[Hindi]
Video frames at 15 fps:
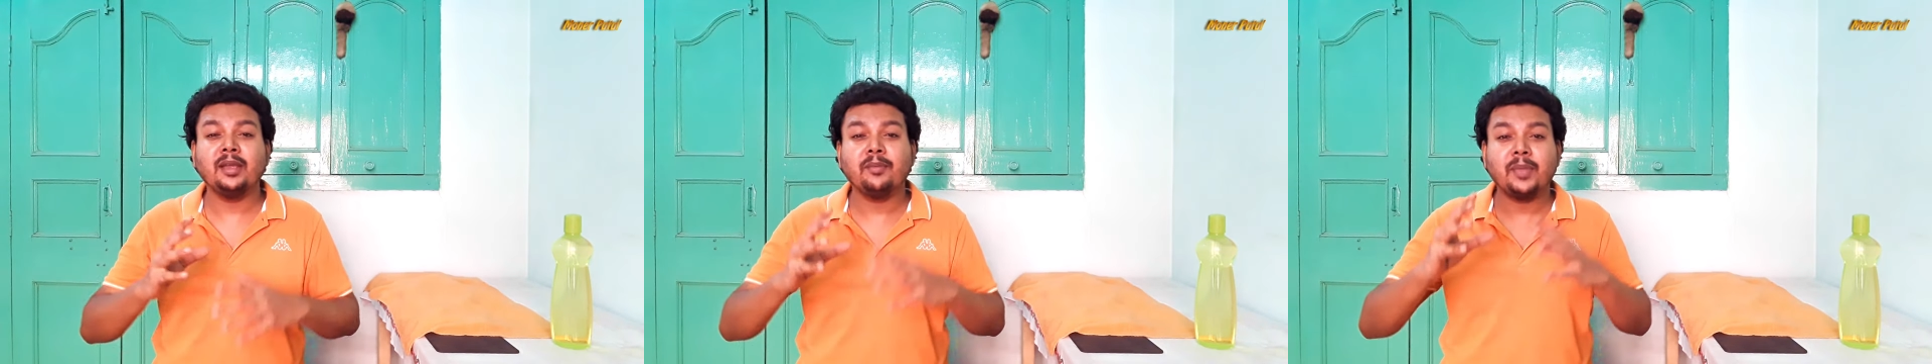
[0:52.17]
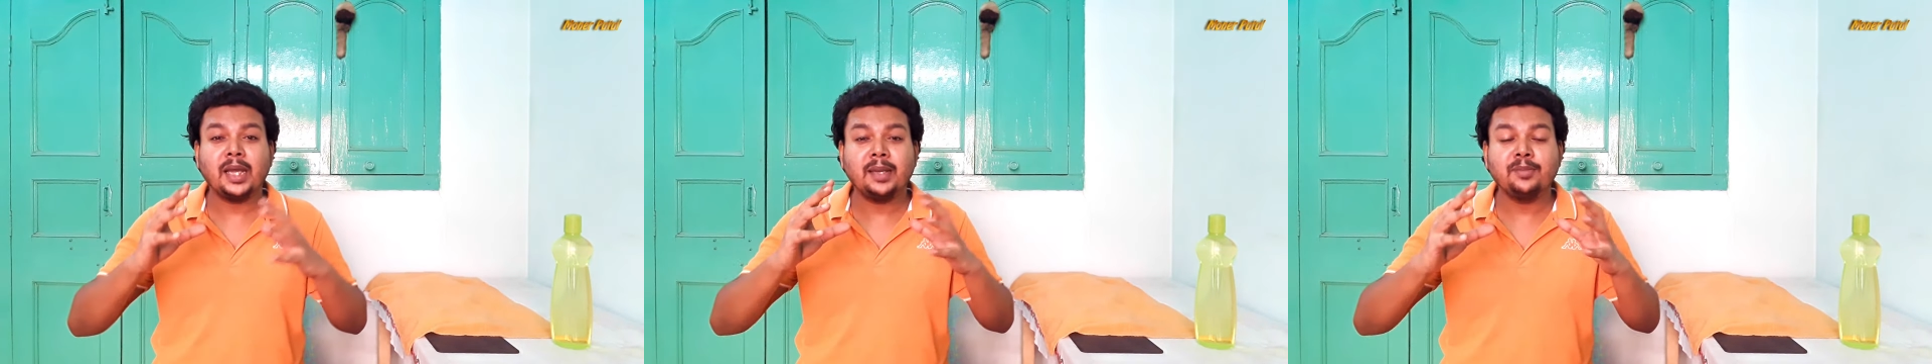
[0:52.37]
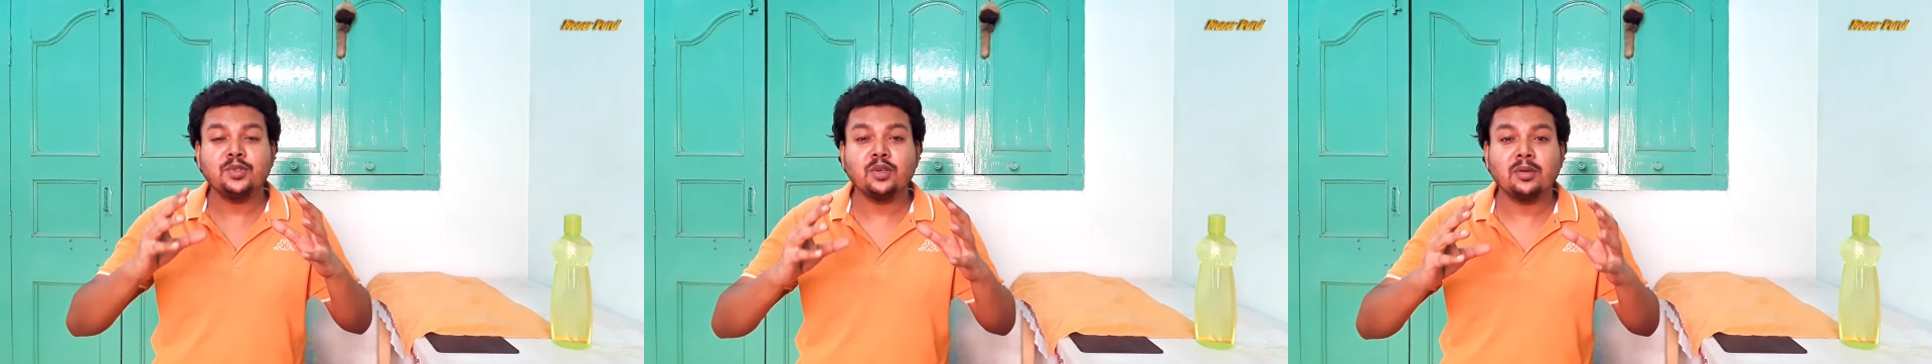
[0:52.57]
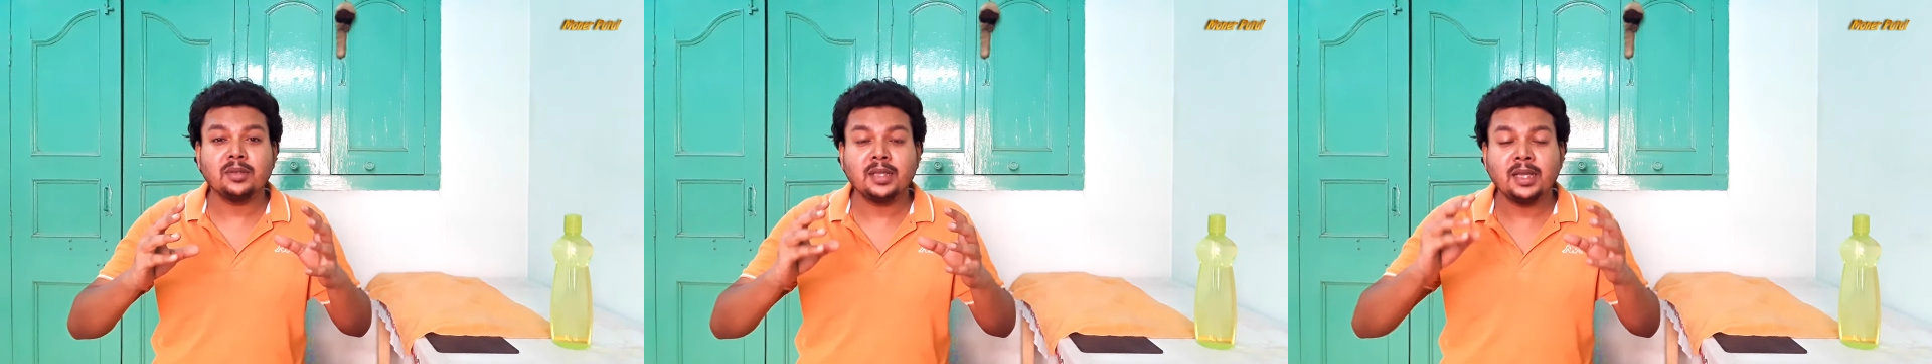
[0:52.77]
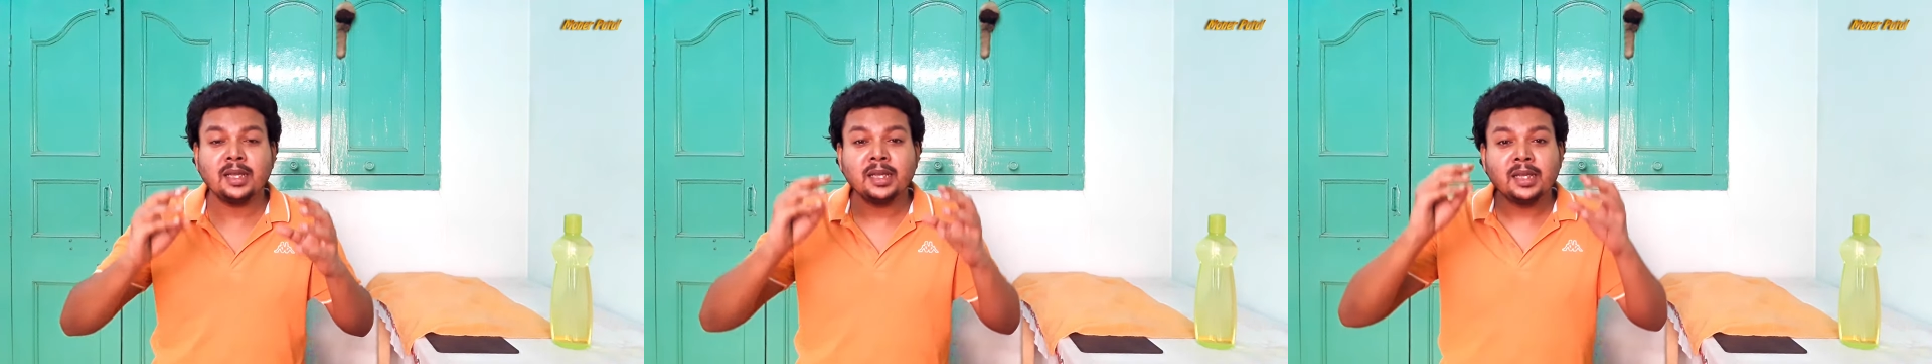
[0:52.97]
पाइप जो होता
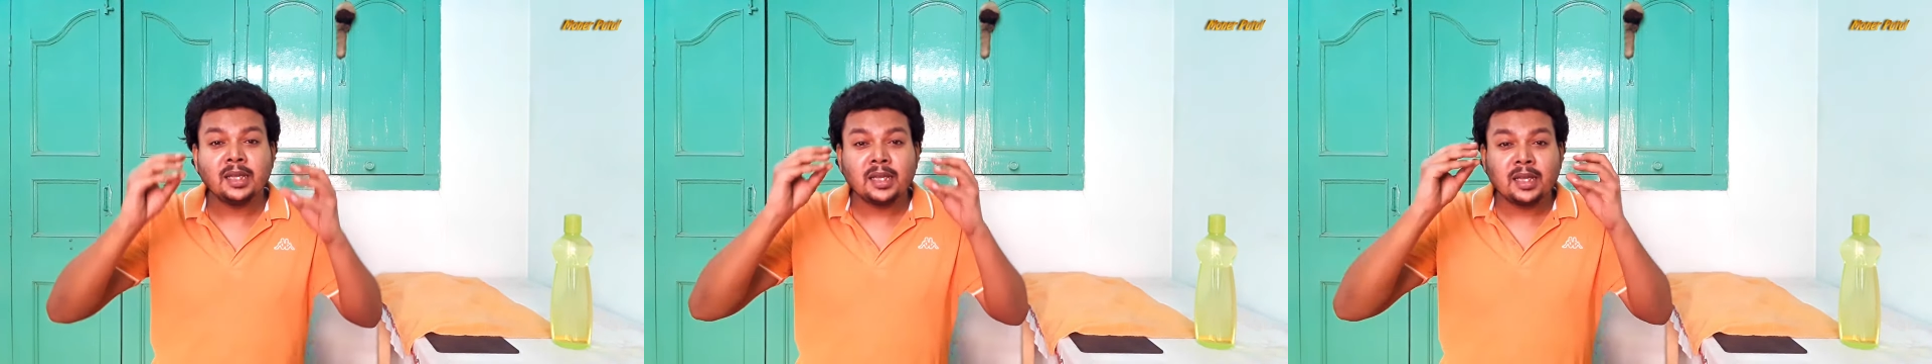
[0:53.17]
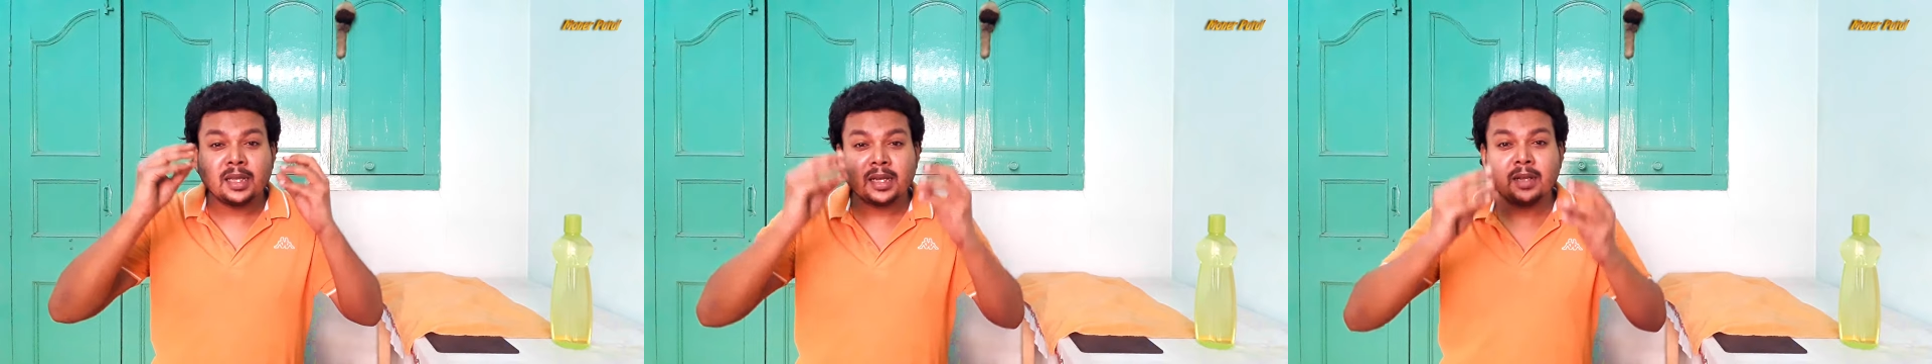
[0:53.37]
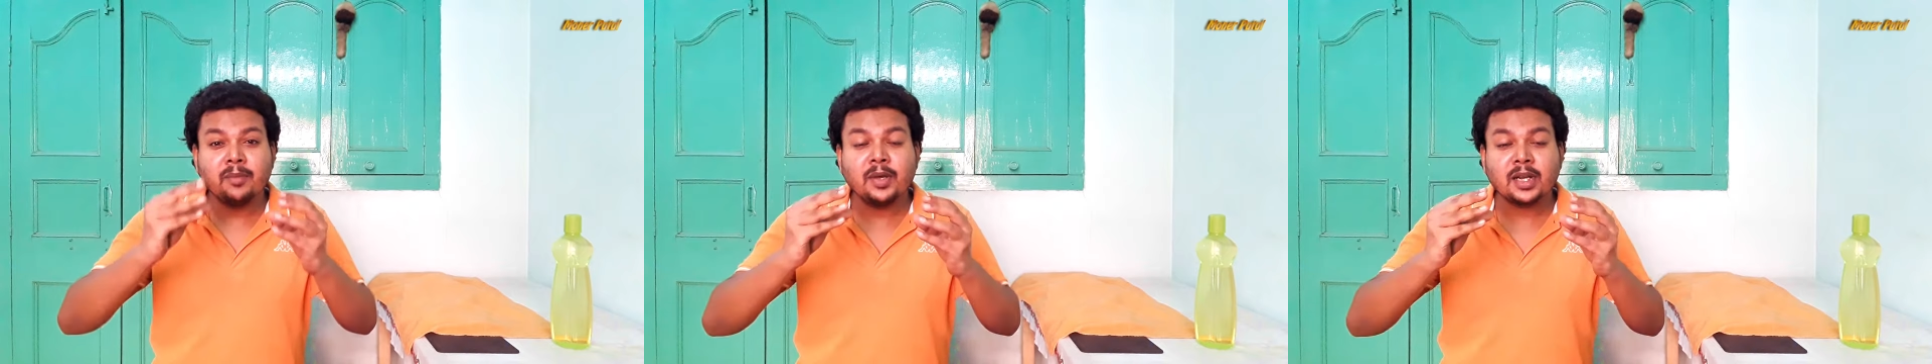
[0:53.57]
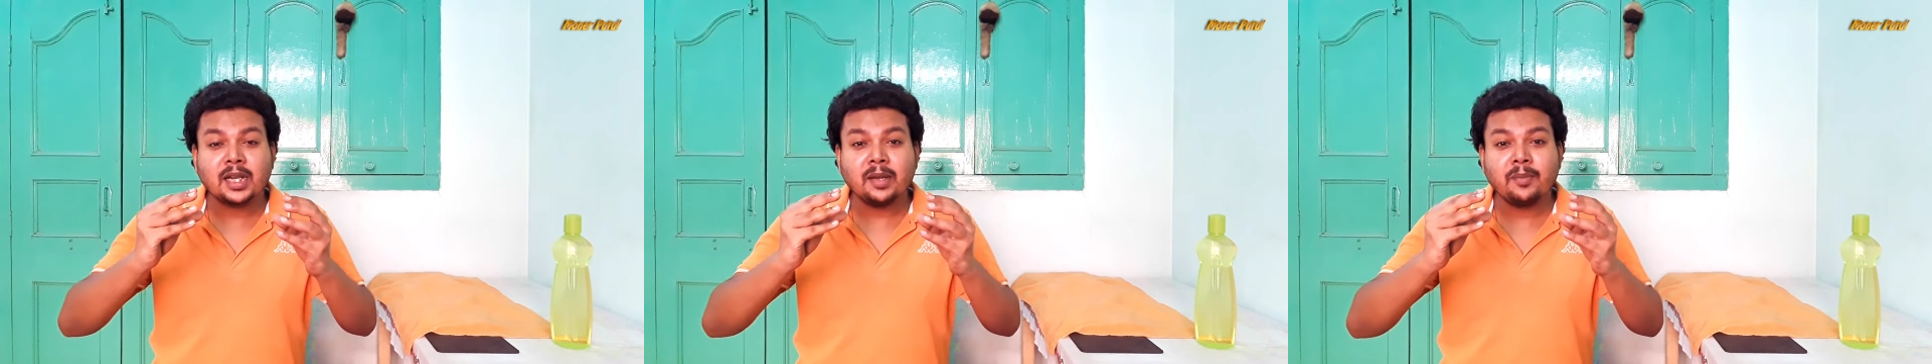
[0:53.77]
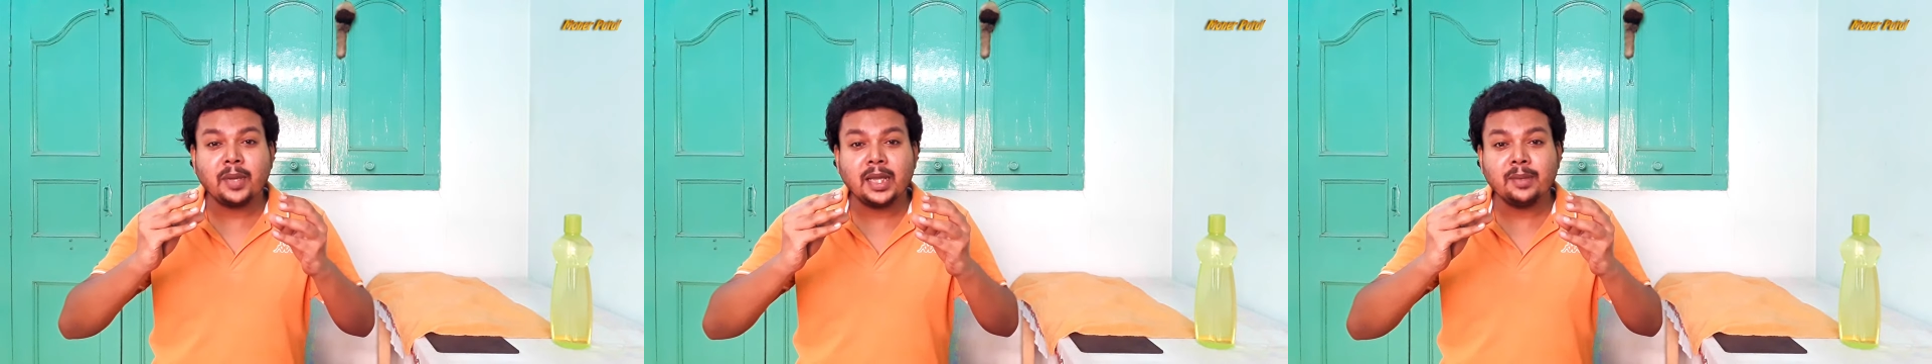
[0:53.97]
है रबर का
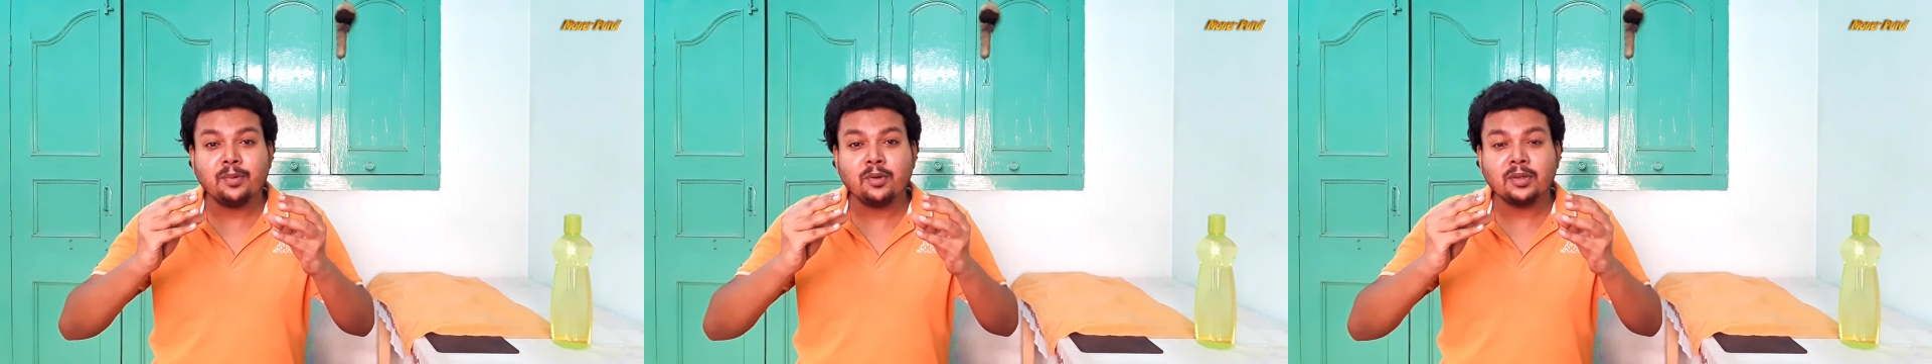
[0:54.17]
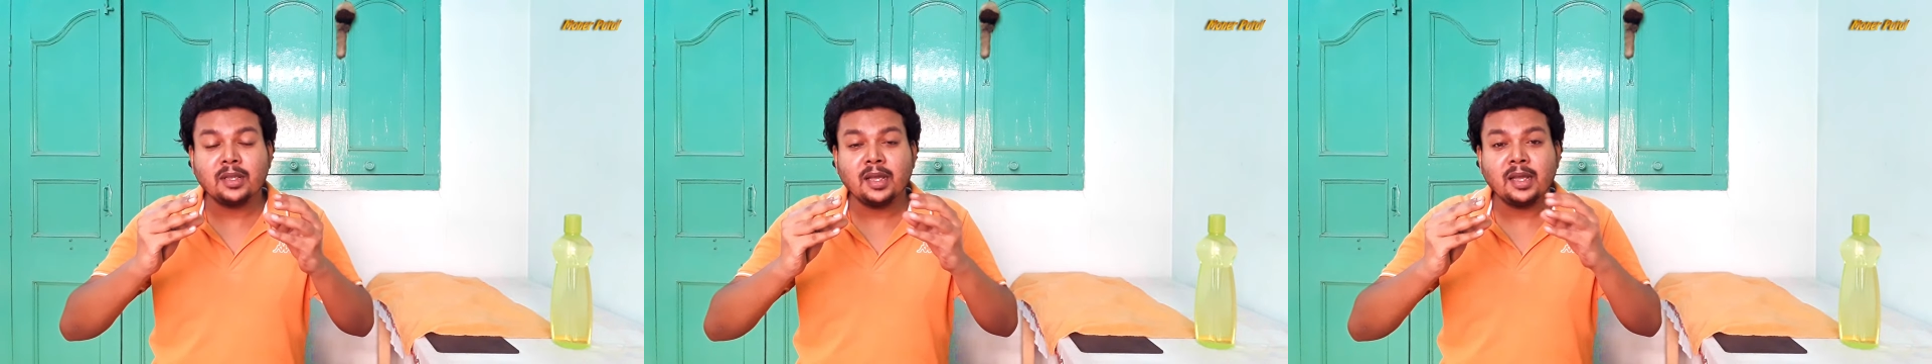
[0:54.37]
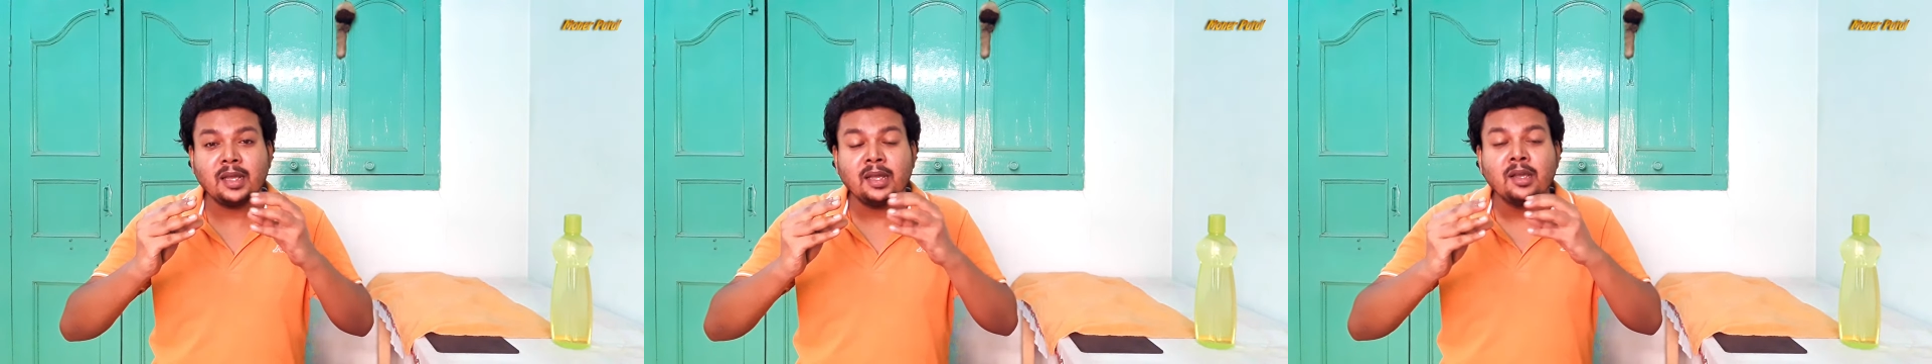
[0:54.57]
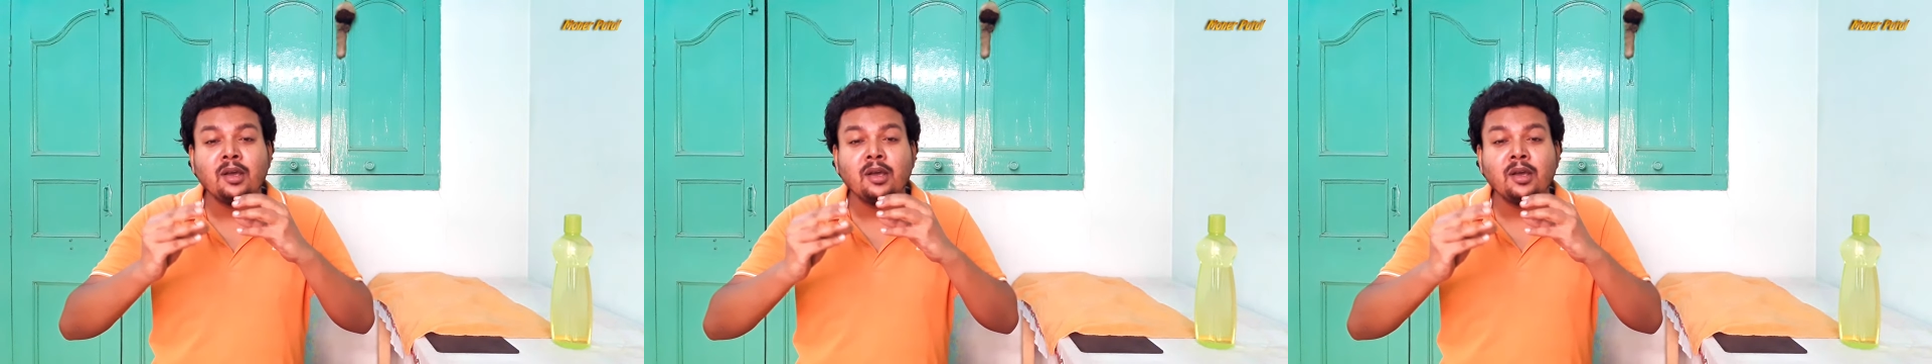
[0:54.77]
पाइप होता है